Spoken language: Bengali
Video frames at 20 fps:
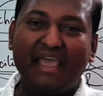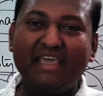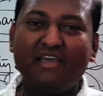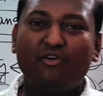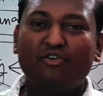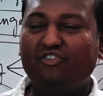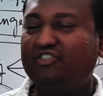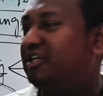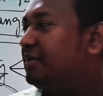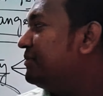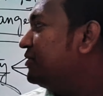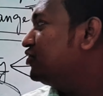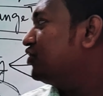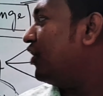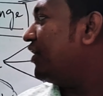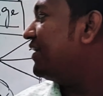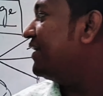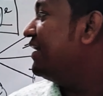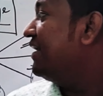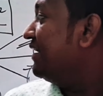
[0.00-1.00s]
এই হচ্ছে
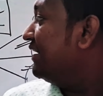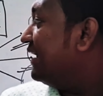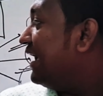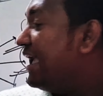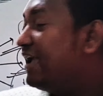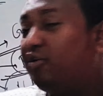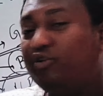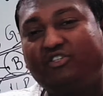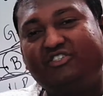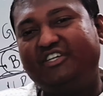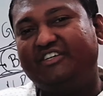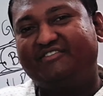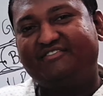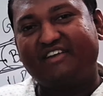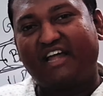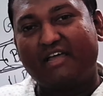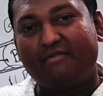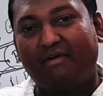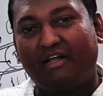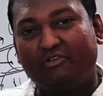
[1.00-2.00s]
বিষয় এই হচ্ছে
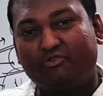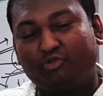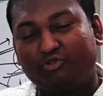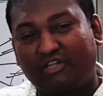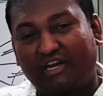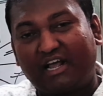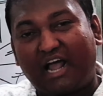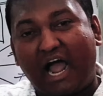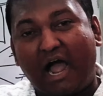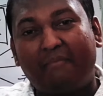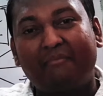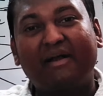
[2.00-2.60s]
ট্রাইবাল সুতরাং